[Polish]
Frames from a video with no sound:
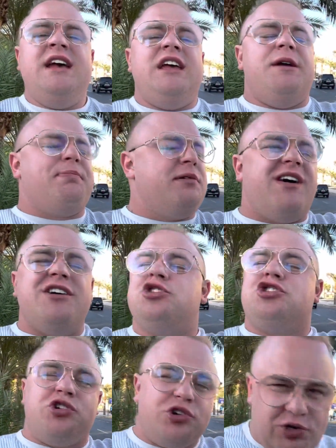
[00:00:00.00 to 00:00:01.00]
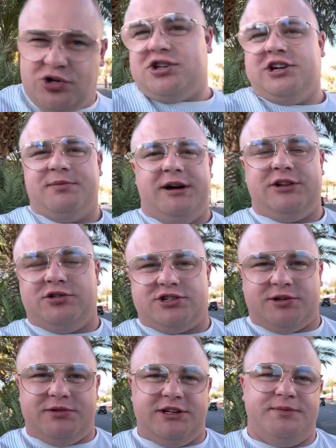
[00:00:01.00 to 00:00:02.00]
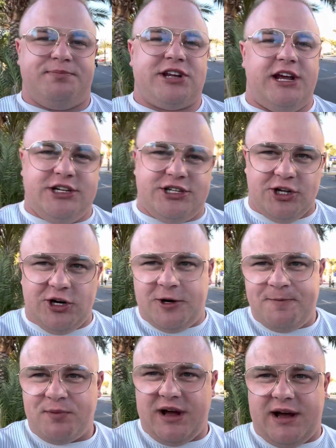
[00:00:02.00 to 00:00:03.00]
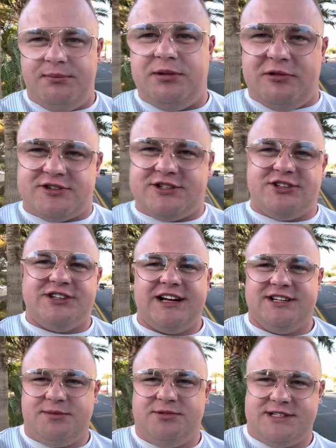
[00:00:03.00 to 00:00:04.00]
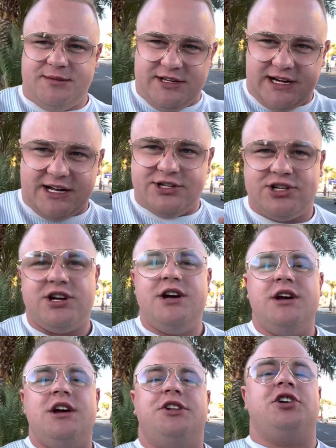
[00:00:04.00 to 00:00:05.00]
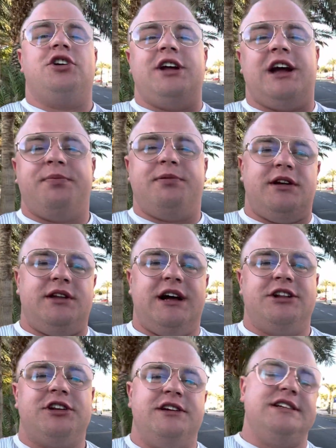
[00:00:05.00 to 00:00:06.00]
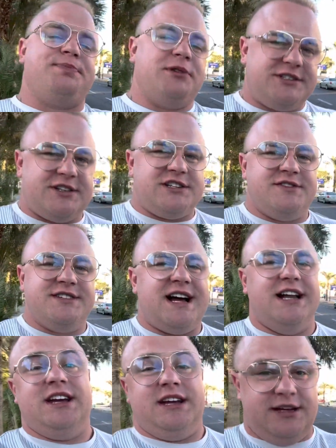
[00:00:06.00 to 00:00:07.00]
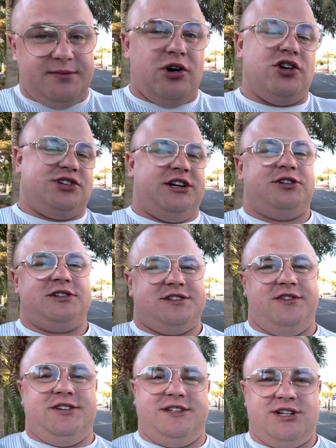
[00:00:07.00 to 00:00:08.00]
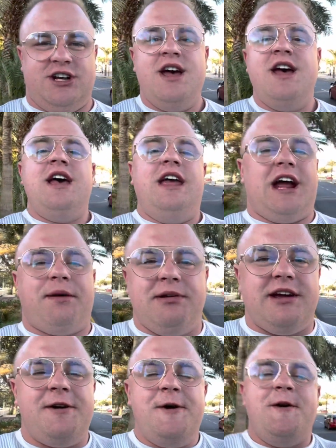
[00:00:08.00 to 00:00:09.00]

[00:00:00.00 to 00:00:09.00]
i prowadzisz już różnych metod, żeby przejść to, a mimo wszystko dalej sobie z tym nie radzisz, to jakby na ty jest proste rozwiązanie i można to rozwiązać. Jakby